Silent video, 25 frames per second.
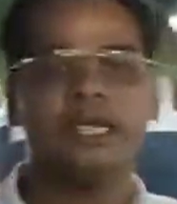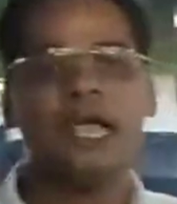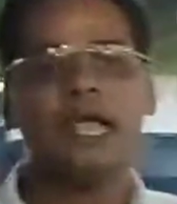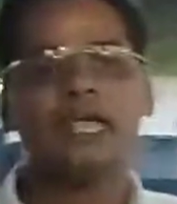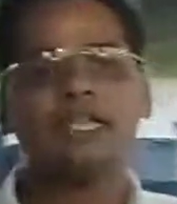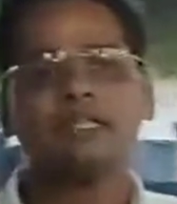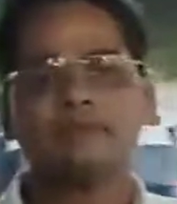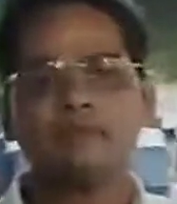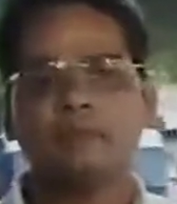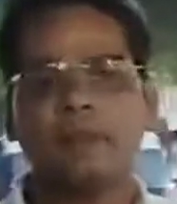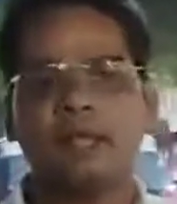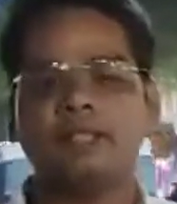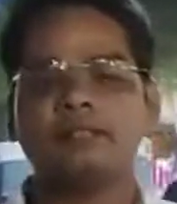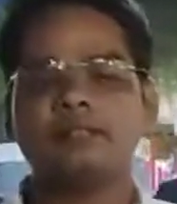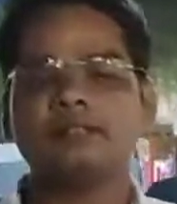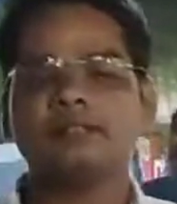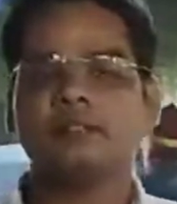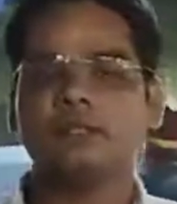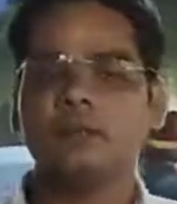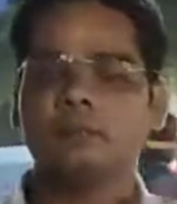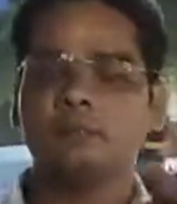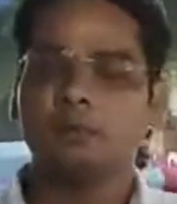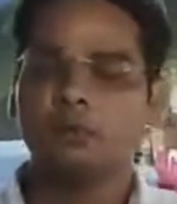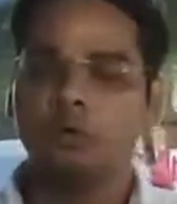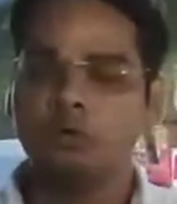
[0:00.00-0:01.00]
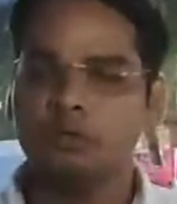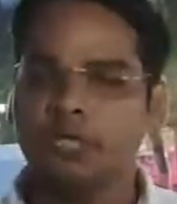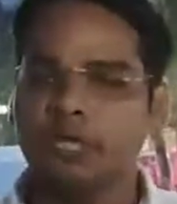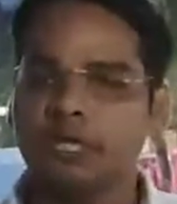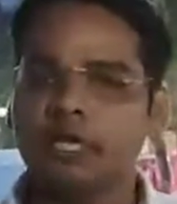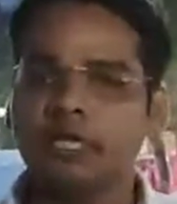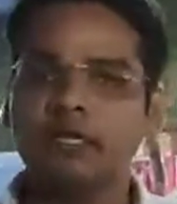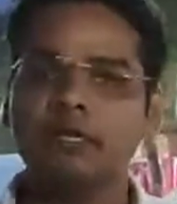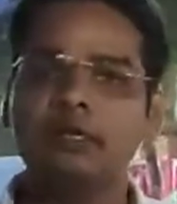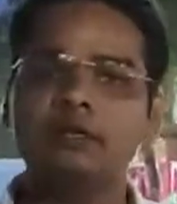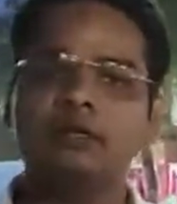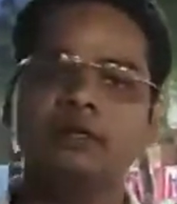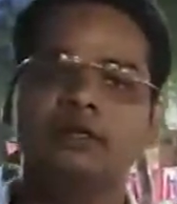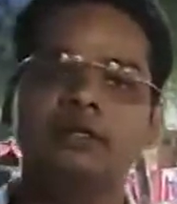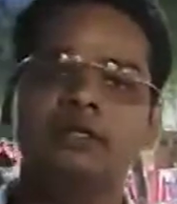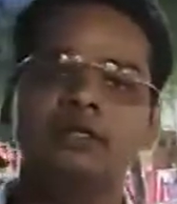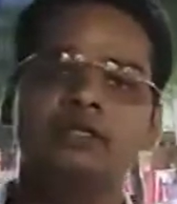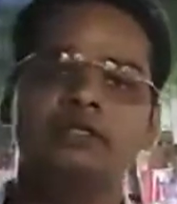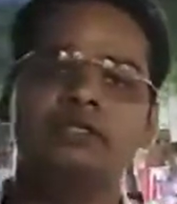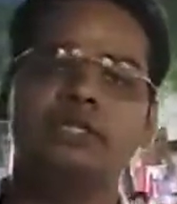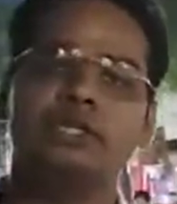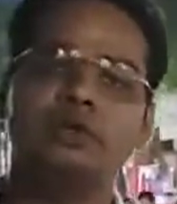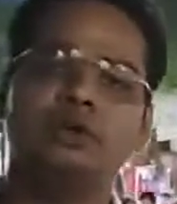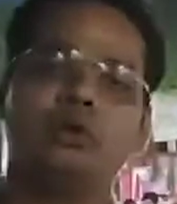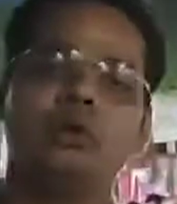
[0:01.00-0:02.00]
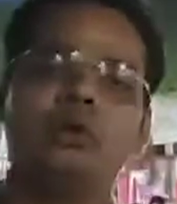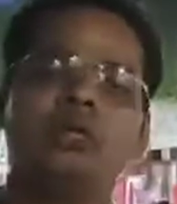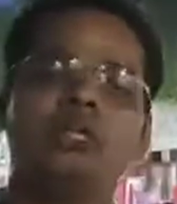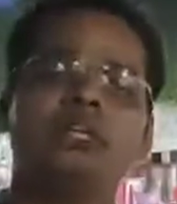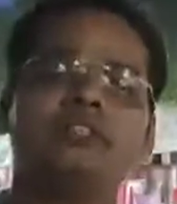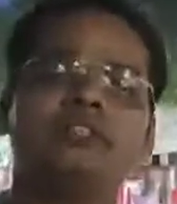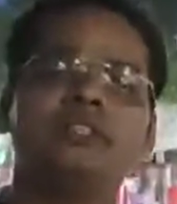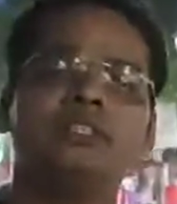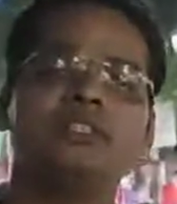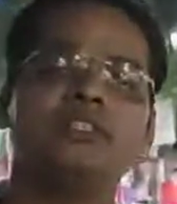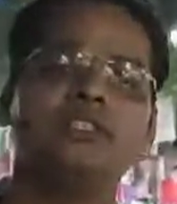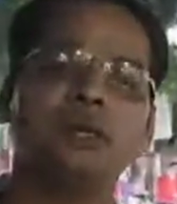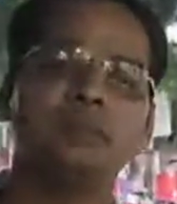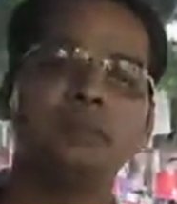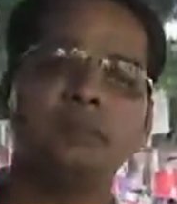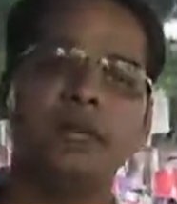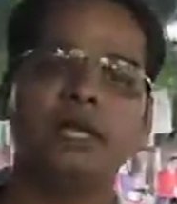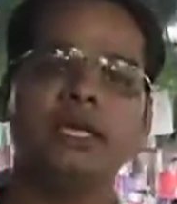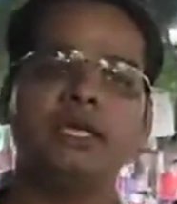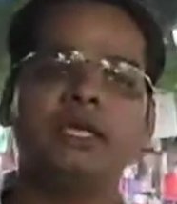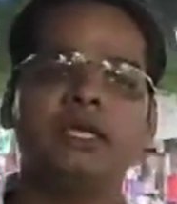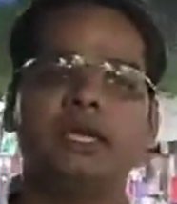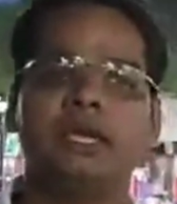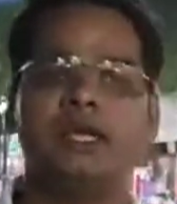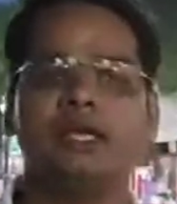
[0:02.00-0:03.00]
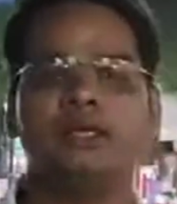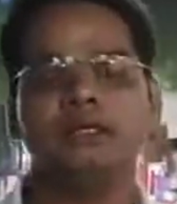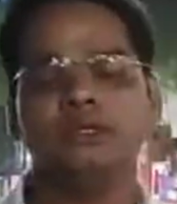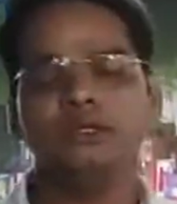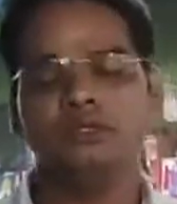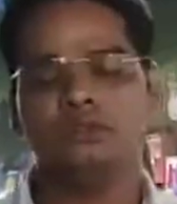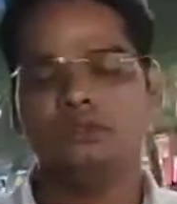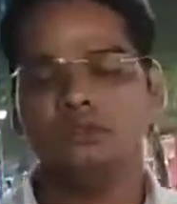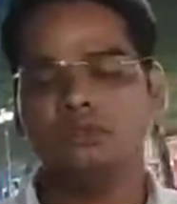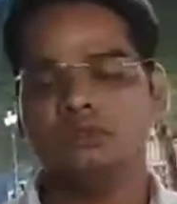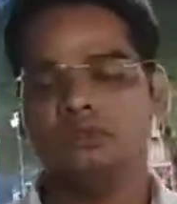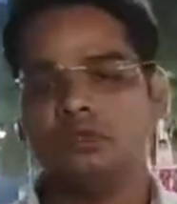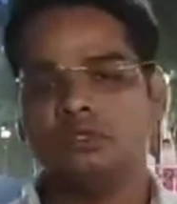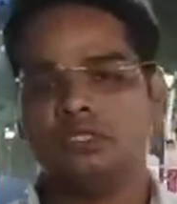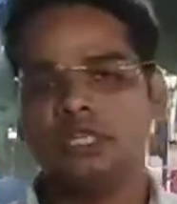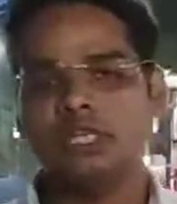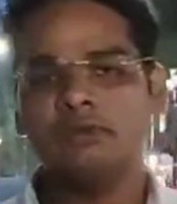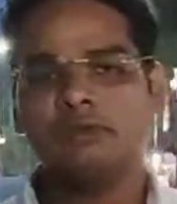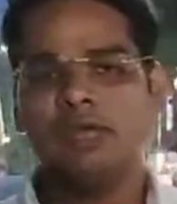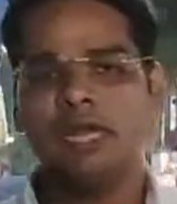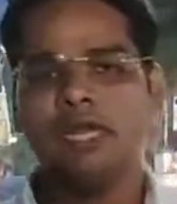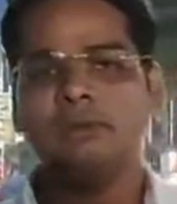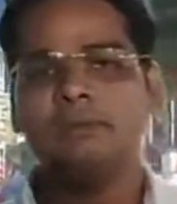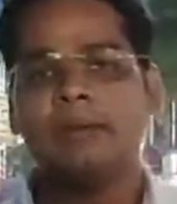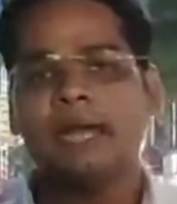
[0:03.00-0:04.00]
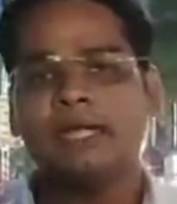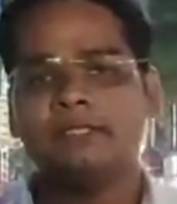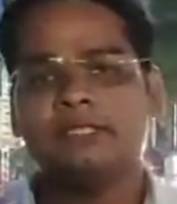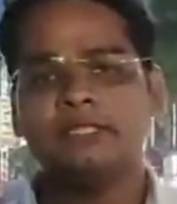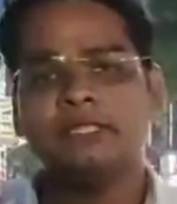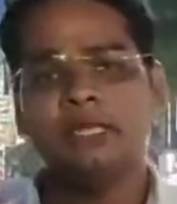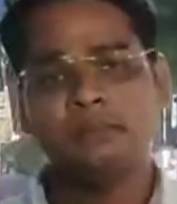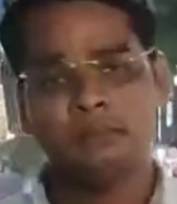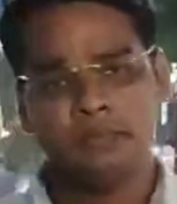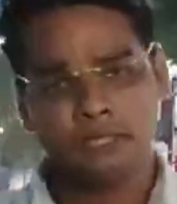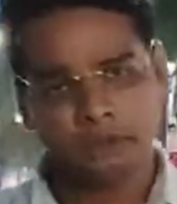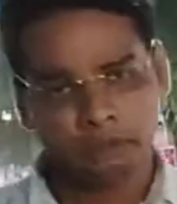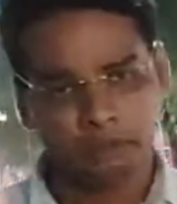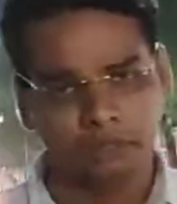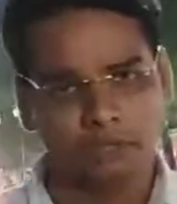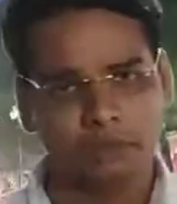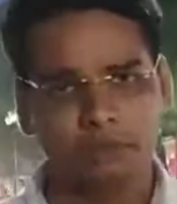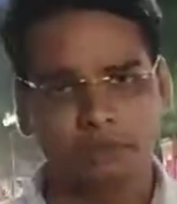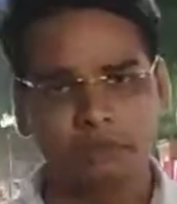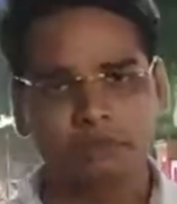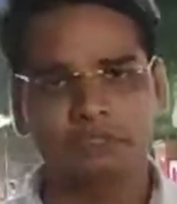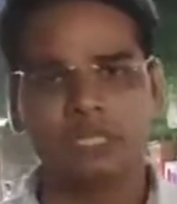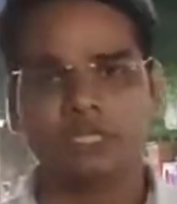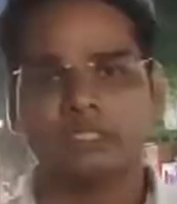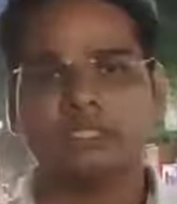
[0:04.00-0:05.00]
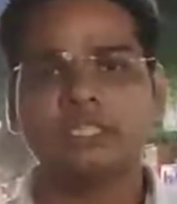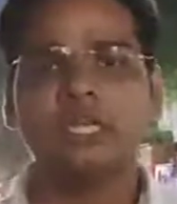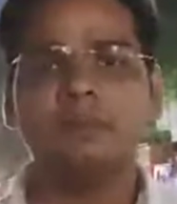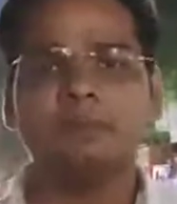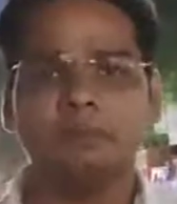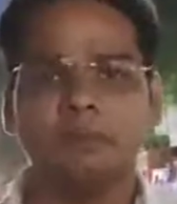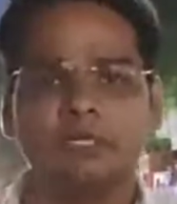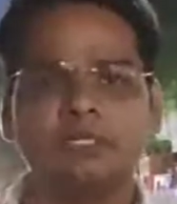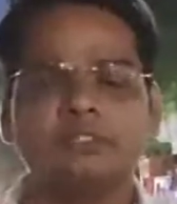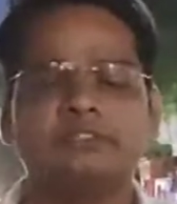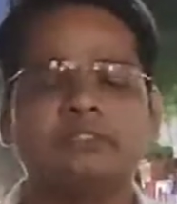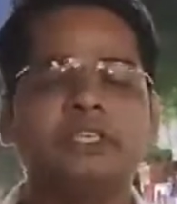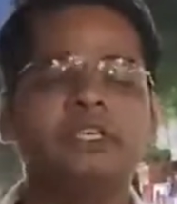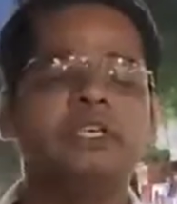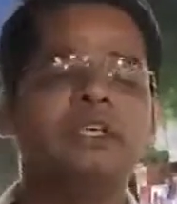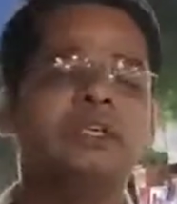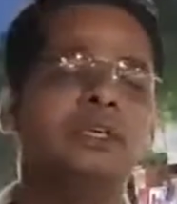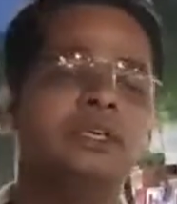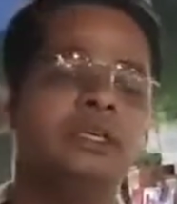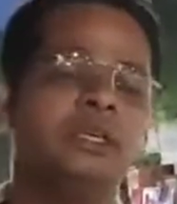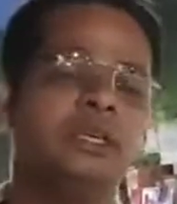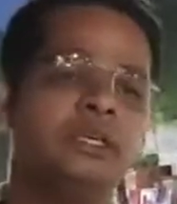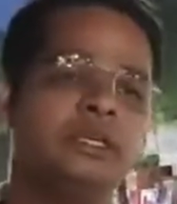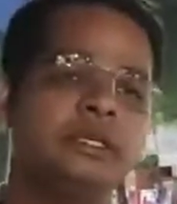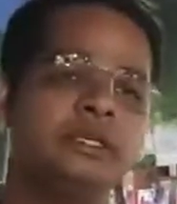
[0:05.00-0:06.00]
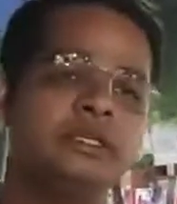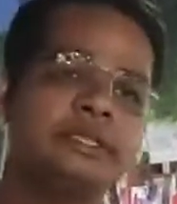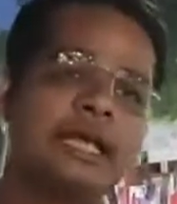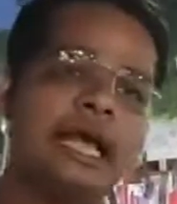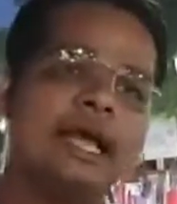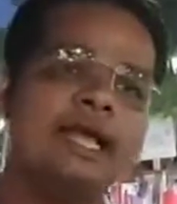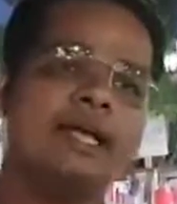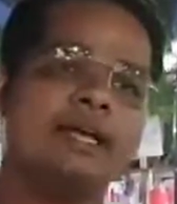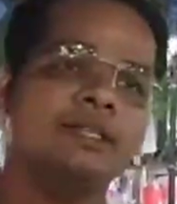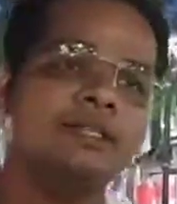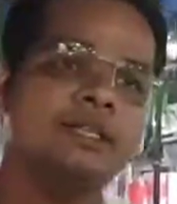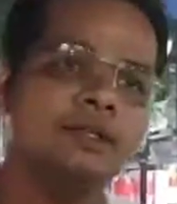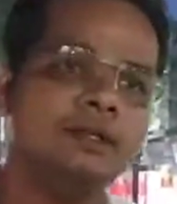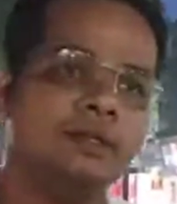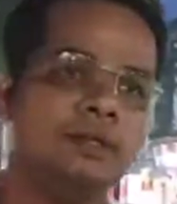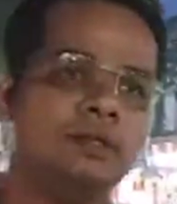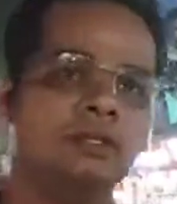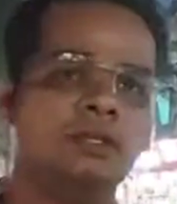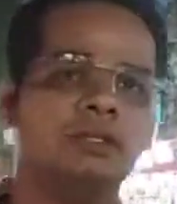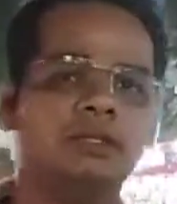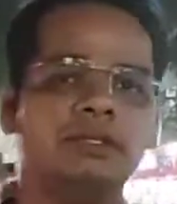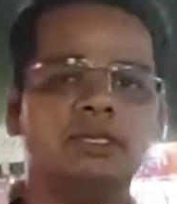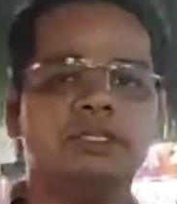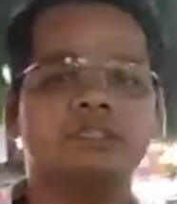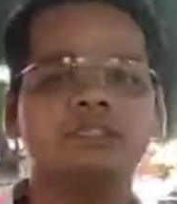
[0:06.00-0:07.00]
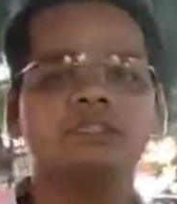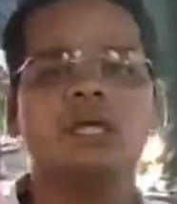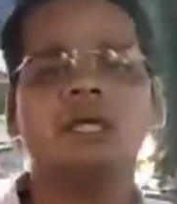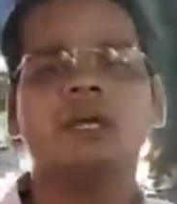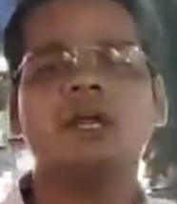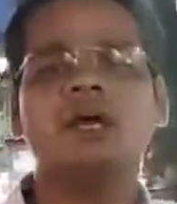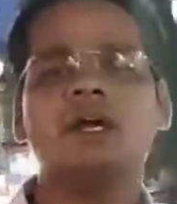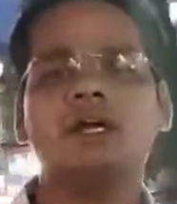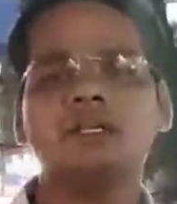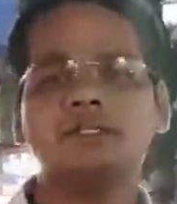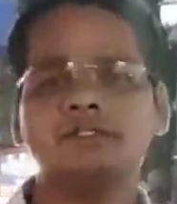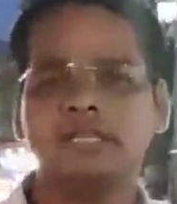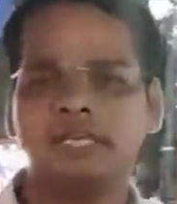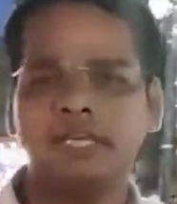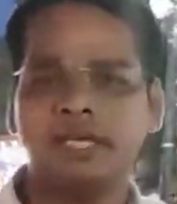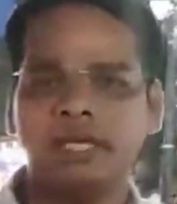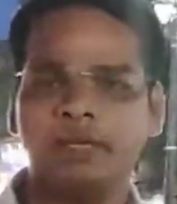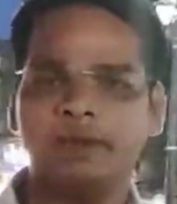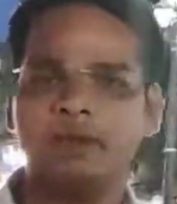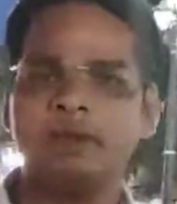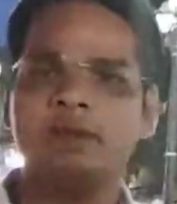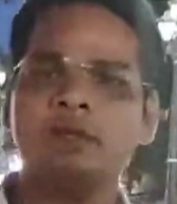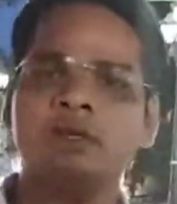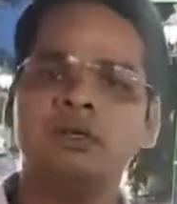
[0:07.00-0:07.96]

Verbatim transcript: कि आसपास जब खुद ही सिक्योरिटी सिस्टम नहीं है तो सोचने वाली बात ये मजबूरी भी हो सकती है पुलिस की कि शायद इस तरह से